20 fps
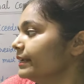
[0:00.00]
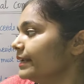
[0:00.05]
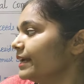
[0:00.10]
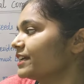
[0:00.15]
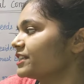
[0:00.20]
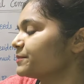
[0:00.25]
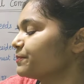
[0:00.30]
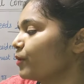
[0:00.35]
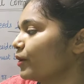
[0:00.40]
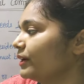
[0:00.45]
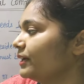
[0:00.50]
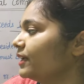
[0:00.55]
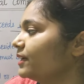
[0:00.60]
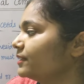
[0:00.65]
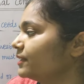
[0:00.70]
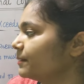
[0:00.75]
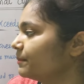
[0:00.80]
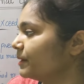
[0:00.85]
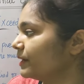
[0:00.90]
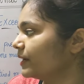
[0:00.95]
नेक्स्ट पॉइंट
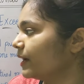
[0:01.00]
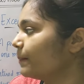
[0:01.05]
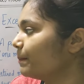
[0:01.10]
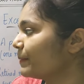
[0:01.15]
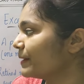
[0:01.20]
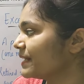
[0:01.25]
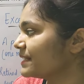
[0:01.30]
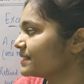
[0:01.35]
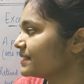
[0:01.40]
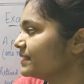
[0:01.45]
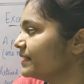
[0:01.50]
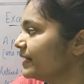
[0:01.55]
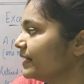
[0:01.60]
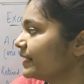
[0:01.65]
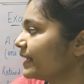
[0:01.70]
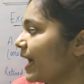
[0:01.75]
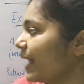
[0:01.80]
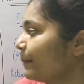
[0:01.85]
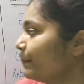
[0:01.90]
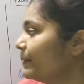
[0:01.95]
आता है हमारा
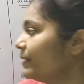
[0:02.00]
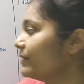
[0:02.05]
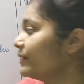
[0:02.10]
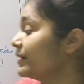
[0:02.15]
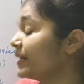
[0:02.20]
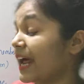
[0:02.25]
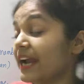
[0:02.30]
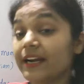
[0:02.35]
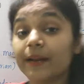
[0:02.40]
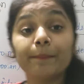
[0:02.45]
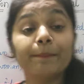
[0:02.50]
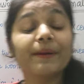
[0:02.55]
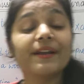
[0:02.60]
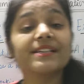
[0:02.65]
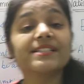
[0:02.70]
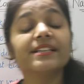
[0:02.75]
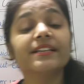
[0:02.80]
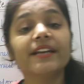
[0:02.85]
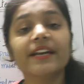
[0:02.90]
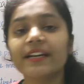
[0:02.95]
प्रेसिडेंट कैन बी रिटायर्ड अब
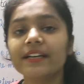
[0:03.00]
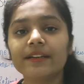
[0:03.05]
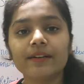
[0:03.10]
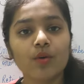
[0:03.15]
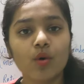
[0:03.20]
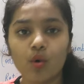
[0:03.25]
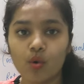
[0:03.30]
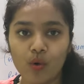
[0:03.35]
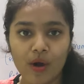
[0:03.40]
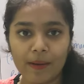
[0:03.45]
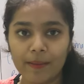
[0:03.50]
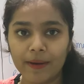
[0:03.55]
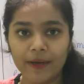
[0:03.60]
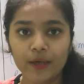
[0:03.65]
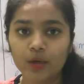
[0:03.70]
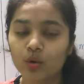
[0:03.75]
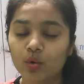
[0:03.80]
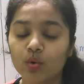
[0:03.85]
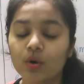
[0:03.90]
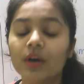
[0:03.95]
प्रेसिडेंट होगा
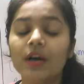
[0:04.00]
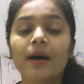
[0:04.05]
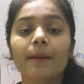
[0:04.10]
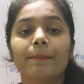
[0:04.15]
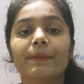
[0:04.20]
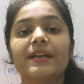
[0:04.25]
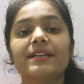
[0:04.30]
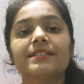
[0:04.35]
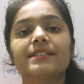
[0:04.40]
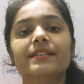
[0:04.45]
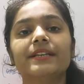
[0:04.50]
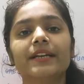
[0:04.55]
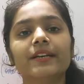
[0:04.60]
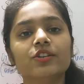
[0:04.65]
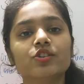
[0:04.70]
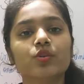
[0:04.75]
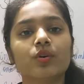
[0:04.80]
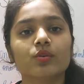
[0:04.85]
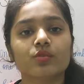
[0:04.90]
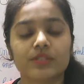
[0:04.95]
मान लो
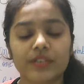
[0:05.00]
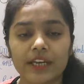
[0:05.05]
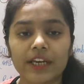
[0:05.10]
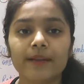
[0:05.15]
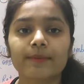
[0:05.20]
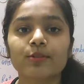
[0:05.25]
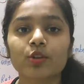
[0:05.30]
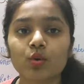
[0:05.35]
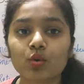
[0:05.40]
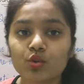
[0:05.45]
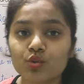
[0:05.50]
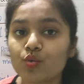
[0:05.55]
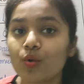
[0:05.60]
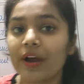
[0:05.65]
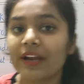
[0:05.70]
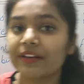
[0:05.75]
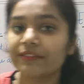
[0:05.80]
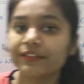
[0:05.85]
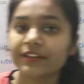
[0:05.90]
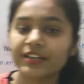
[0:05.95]
प्रेसिडेंट जो है उसके लिए भी तो कुछ
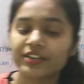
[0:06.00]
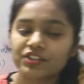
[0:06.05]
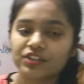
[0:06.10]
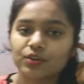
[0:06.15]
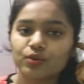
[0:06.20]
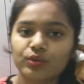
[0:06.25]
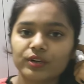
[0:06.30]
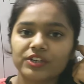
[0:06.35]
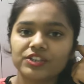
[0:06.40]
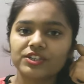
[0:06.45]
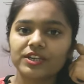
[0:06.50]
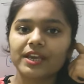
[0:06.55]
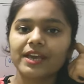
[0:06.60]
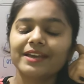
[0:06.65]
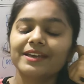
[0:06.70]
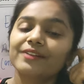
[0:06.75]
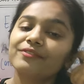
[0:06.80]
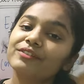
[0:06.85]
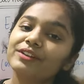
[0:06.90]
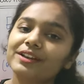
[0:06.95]
क्वालिफिकेशन होनी
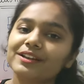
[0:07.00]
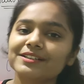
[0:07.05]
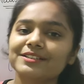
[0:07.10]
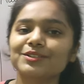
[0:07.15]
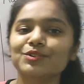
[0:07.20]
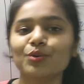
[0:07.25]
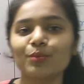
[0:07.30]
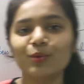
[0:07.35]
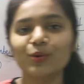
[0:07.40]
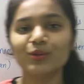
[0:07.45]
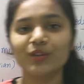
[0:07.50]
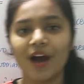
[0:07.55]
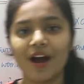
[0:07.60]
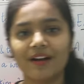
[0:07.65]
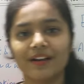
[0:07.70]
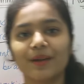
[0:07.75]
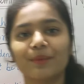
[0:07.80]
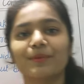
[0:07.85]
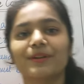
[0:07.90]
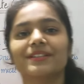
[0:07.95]
चाहिए या फिर किसी को भी
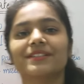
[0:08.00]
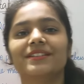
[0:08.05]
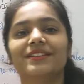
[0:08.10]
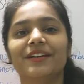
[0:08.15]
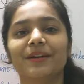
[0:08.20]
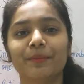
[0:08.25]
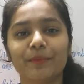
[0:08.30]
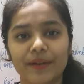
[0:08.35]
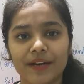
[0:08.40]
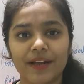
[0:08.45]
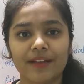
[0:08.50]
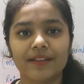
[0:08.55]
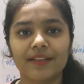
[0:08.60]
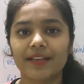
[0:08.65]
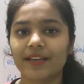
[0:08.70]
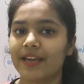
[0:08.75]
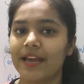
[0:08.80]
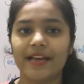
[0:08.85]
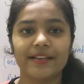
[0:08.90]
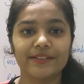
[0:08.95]
उठा के प्रेसिडेंट बना
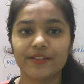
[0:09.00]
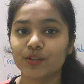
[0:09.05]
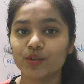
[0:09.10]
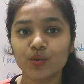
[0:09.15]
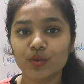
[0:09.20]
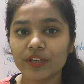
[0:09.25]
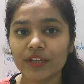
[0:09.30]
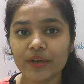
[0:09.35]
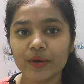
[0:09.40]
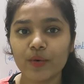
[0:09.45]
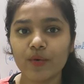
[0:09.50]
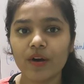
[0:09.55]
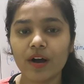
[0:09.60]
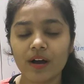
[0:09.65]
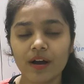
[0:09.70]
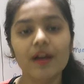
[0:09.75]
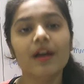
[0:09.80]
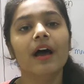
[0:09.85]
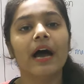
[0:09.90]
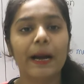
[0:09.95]
देंगे ऐसा तो नहीं
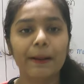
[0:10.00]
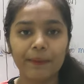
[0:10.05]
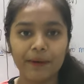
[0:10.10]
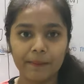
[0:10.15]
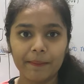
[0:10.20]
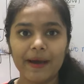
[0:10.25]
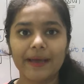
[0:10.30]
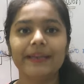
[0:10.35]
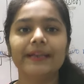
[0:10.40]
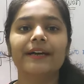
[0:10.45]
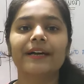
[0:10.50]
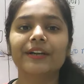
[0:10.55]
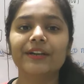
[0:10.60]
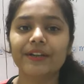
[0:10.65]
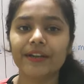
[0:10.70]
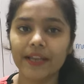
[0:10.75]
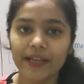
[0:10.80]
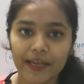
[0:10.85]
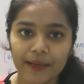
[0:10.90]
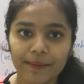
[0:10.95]
होगा अब हमारी
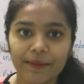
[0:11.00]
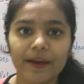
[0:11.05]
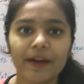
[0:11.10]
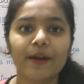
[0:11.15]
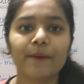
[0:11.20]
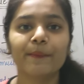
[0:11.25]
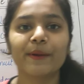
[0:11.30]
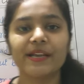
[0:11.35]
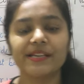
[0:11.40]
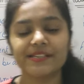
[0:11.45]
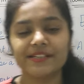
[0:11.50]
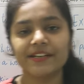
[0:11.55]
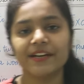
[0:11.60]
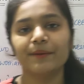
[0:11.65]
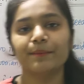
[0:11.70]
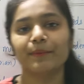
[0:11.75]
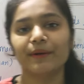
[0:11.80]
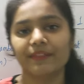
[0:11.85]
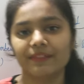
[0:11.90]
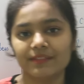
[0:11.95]
कंट्री के भी अगर
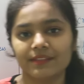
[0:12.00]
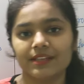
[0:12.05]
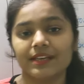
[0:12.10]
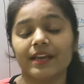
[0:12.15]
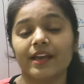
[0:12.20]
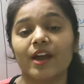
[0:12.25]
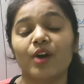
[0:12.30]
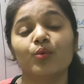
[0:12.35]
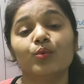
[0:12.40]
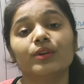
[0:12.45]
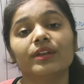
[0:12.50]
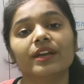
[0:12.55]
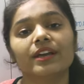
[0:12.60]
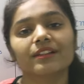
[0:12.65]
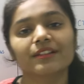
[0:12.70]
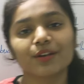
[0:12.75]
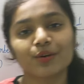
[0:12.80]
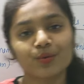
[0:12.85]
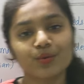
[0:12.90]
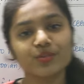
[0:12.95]
प्रेसिडेंट बनते हैं उनके
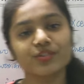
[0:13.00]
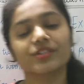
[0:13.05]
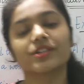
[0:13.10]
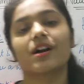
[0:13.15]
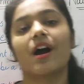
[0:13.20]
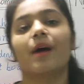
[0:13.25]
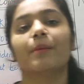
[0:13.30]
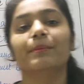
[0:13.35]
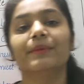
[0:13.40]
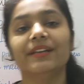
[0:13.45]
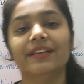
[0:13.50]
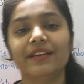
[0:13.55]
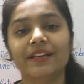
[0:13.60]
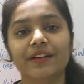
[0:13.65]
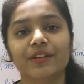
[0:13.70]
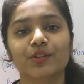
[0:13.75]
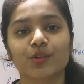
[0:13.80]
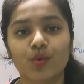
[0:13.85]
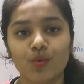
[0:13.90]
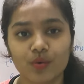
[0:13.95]
अंदर कुछ
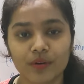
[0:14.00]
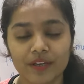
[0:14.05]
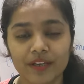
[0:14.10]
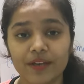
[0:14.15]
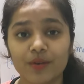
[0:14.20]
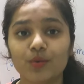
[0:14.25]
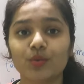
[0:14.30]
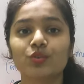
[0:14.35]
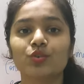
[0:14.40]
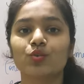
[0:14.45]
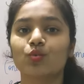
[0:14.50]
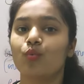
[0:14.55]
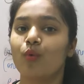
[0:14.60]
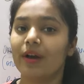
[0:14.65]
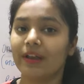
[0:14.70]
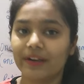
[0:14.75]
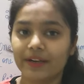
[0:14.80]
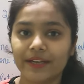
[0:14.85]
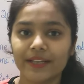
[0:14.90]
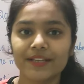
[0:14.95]
काबिलियत होगी कुछ
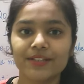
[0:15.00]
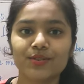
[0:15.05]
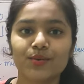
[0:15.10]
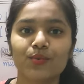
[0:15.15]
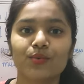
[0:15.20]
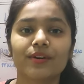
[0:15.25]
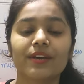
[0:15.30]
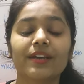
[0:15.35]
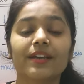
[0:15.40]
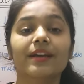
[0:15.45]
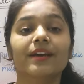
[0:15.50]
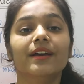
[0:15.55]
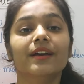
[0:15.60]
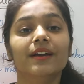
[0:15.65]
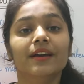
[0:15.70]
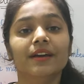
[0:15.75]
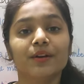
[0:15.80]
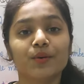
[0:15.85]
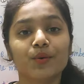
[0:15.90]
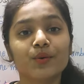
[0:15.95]
क्वालिटीज़ होंगी
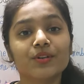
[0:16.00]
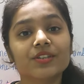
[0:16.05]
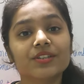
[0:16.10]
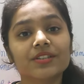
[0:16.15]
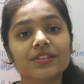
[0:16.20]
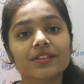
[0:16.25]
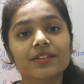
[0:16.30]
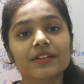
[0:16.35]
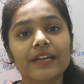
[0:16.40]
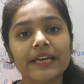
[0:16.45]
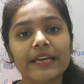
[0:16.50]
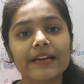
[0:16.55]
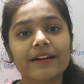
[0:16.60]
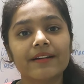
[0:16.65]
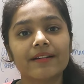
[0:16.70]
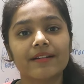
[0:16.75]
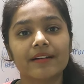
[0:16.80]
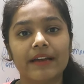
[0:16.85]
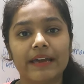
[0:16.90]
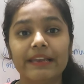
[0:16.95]
कुछ
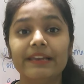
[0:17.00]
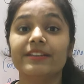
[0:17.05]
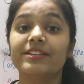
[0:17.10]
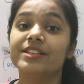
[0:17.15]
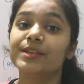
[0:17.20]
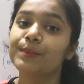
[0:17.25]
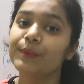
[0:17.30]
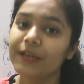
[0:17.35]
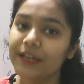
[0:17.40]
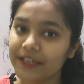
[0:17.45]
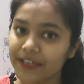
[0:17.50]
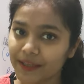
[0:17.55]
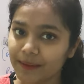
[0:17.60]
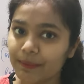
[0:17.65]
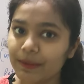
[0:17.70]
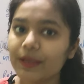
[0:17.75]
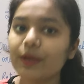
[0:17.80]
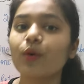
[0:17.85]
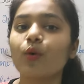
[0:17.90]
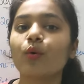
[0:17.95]
एक एलिजिबिलिटी
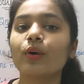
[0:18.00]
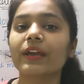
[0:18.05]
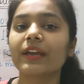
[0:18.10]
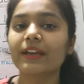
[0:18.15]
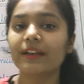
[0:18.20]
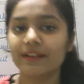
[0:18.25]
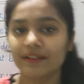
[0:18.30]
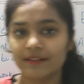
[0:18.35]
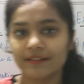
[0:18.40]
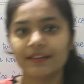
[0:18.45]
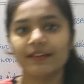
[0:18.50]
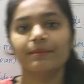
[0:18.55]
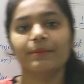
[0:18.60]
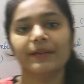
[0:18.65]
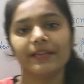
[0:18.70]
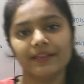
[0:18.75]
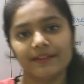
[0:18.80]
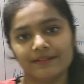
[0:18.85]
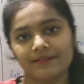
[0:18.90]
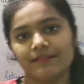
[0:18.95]
भी होगी कि
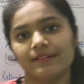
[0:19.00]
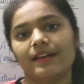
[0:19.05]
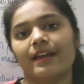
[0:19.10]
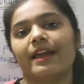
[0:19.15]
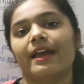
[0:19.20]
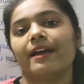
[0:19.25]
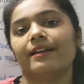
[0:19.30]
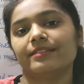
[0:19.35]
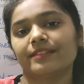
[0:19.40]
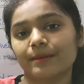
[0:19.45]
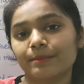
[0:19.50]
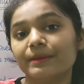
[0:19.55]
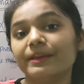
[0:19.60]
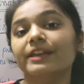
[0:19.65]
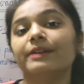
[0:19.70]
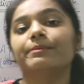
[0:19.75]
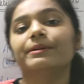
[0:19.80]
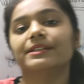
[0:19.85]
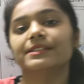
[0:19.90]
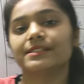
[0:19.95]
भाई
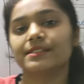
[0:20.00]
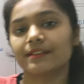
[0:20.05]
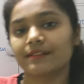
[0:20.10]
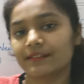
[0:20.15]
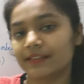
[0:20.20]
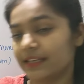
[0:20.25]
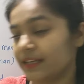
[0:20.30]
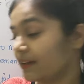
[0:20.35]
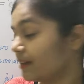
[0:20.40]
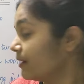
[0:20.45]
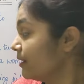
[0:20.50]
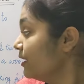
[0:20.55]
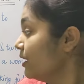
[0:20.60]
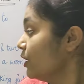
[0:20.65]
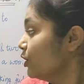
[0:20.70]
तभी बन सकते हैं